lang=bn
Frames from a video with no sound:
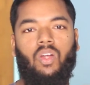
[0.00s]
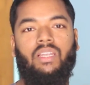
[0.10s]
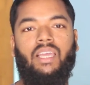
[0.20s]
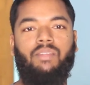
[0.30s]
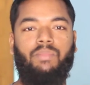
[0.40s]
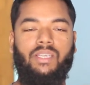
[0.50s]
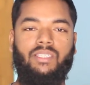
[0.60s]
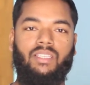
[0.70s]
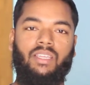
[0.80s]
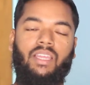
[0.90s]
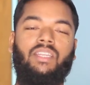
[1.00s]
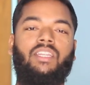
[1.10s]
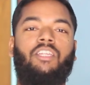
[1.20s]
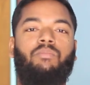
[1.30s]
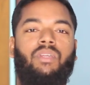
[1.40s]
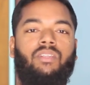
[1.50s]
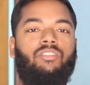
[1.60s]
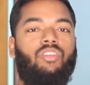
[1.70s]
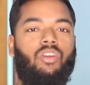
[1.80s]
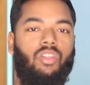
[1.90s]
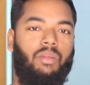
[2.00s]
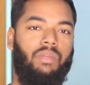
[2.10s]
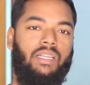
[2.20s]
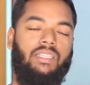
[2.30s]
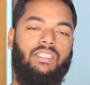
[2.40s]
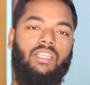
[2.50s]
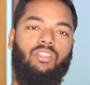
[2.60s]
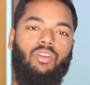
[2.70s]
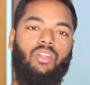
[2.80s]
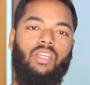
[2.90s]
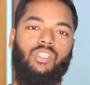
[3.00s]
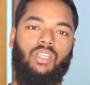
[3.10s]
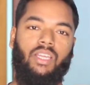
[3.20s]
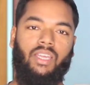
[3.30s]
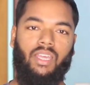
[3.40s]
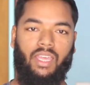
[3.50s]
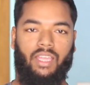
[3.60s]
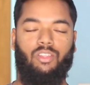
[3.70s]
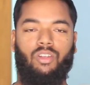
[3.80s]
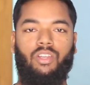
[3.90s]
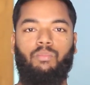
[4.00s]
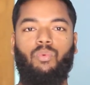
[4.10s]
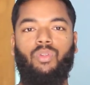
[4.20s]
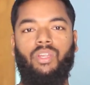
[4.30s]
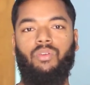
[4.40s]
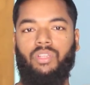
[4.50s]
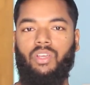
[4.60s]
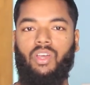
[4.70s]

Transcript: অনলাইন বেস এন্টারটেনমেন্ট যখন আমরা নিতে যাই তখন আসলে এ ধরনের বোরিং হতে